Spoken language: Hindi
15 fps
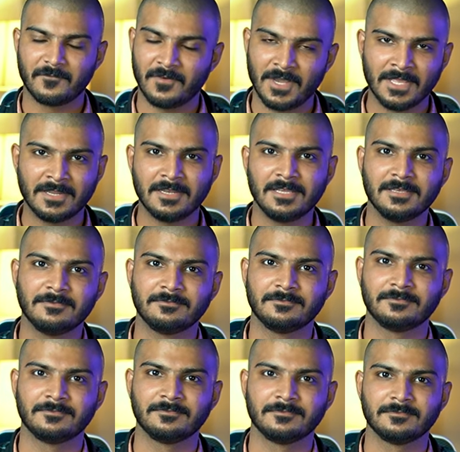फाइनली
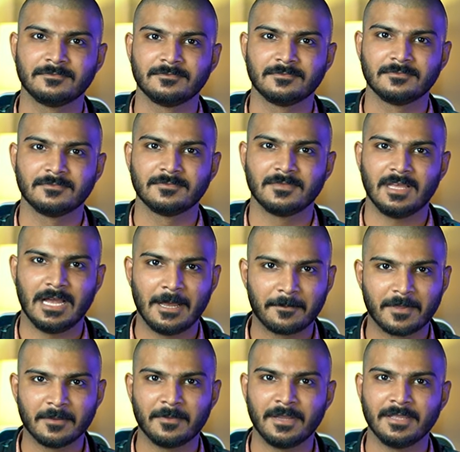
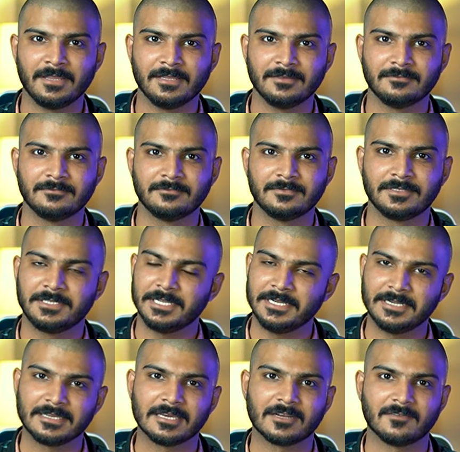आपके भाई ने
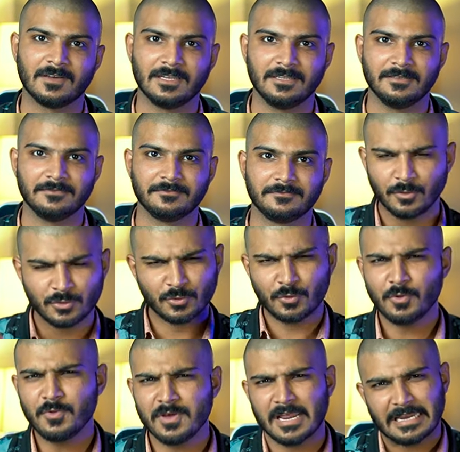टेंड करवा ली तो
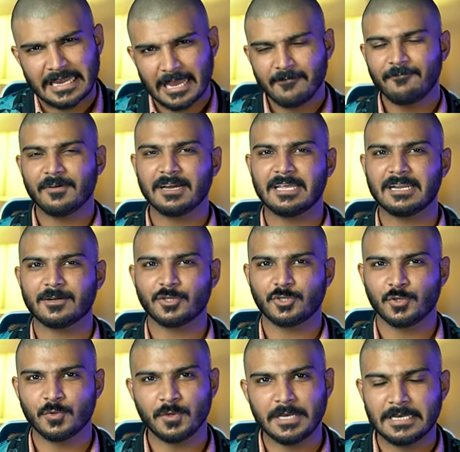छोड़ो यार कैब वगैरह को
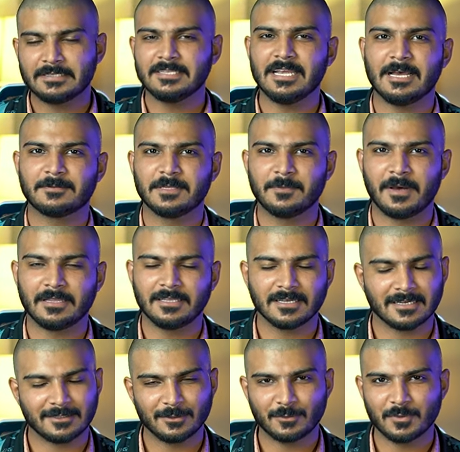छोड़ो ऐसे आपसे
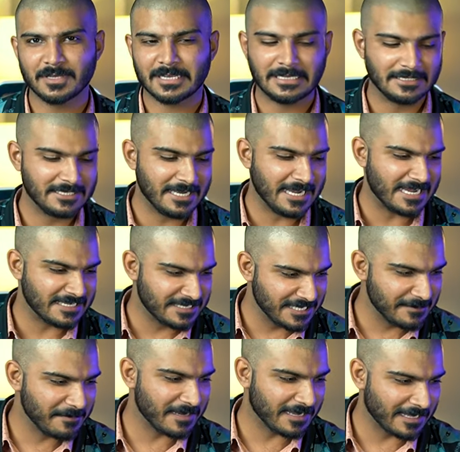बातें करता थोड़ा गंजा
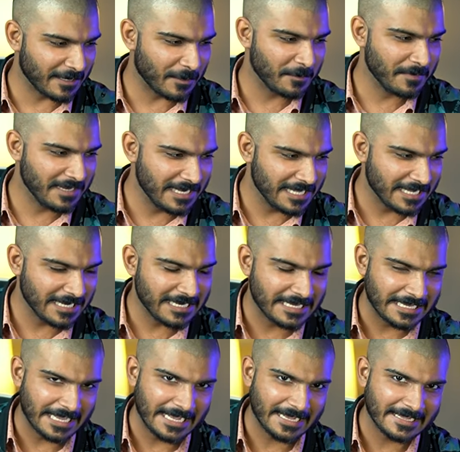अजीब लग रहा हूँ मैं लेकिन
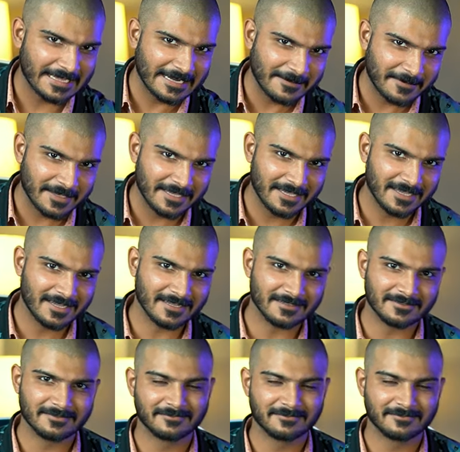क्या करें भैया